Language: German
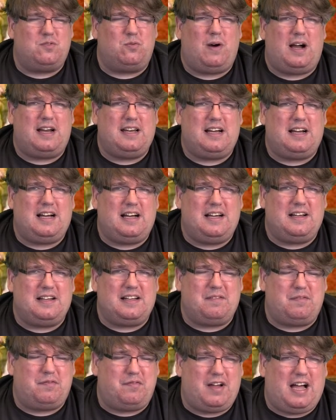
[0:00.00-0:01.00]
so einer
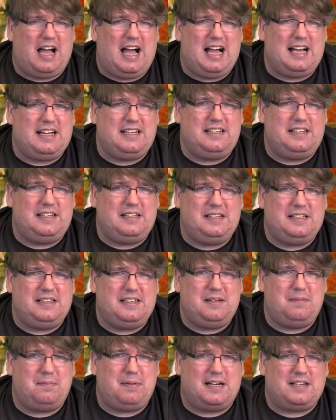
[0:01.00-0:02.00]
Frage
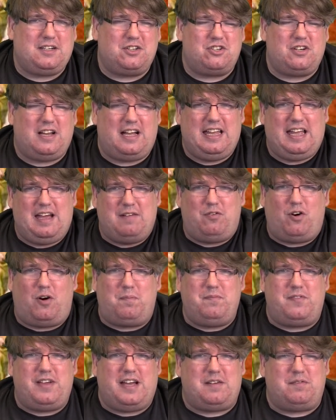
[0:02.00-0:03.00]
äh, praktisch
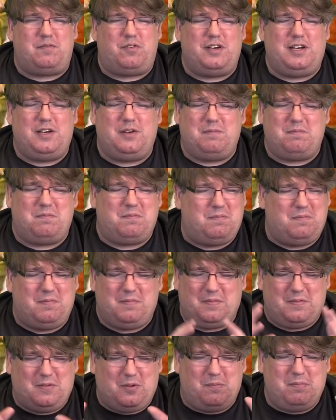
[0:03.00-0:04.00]
erworben werden von den
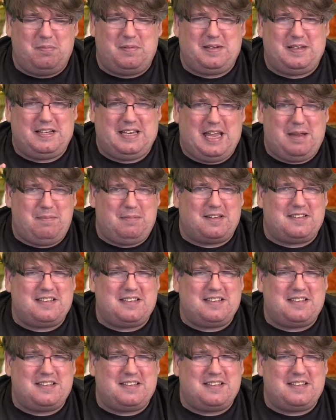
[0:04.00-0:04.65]
umgeben.